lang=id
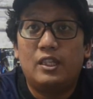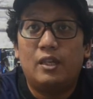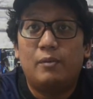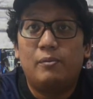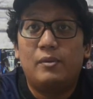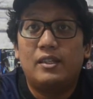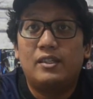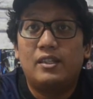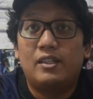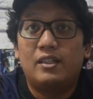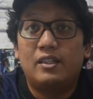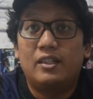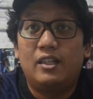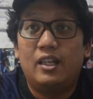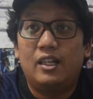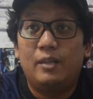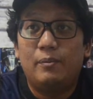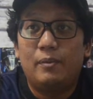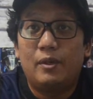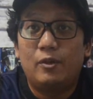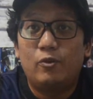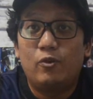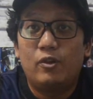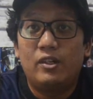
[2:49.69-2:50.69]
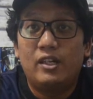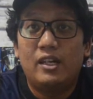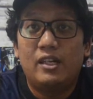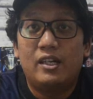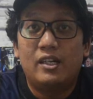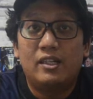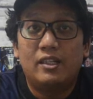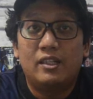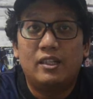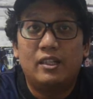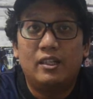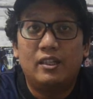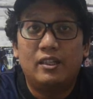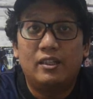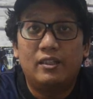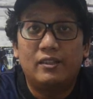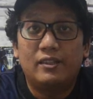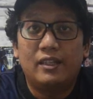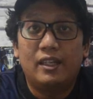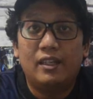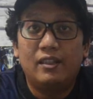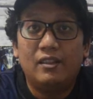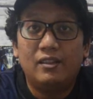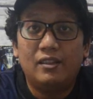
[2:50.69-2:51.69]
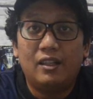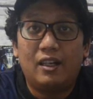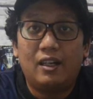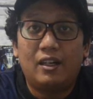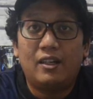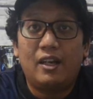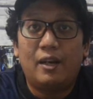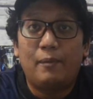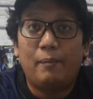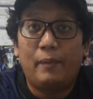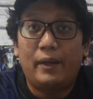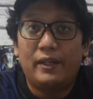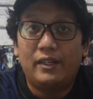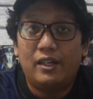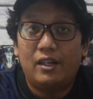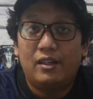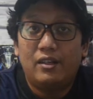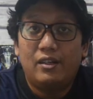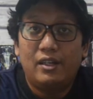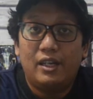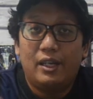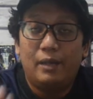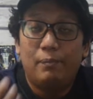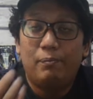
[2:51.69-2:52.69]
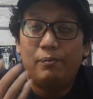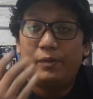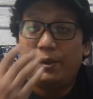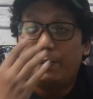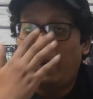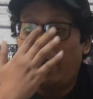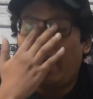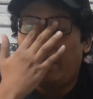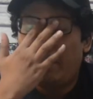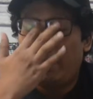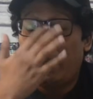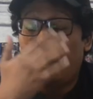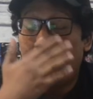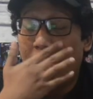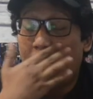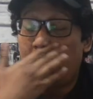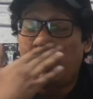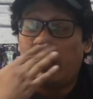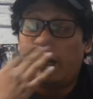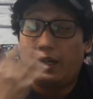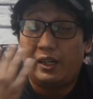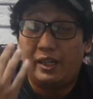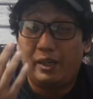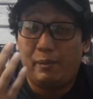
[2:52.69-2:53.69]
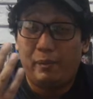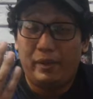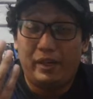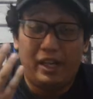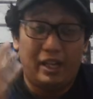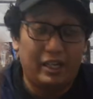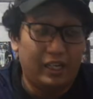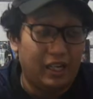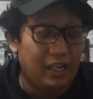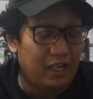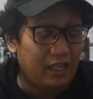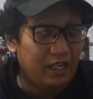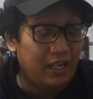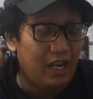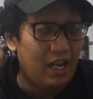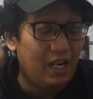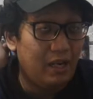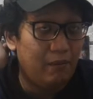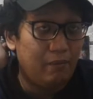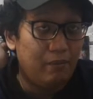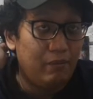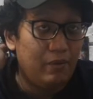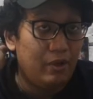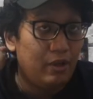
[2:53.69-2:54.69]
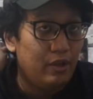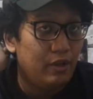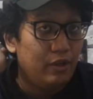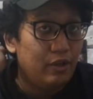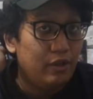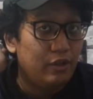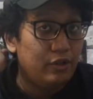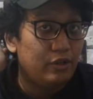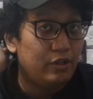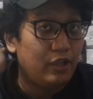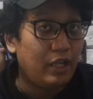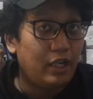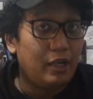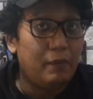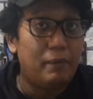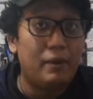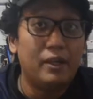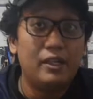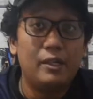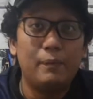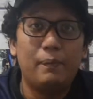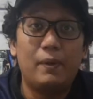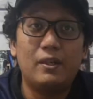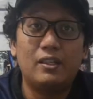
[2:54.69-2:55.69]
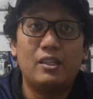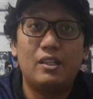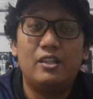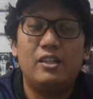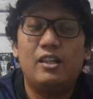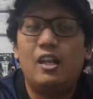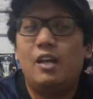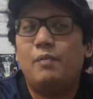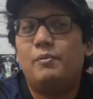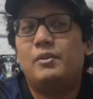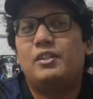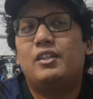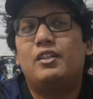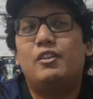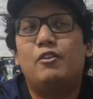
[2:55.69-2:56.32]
yang biasa 352 dia ada di center dan mainnya deep di playing playmaker di mainnya agak ke dalam, sekarang malah dipaksa dinamis.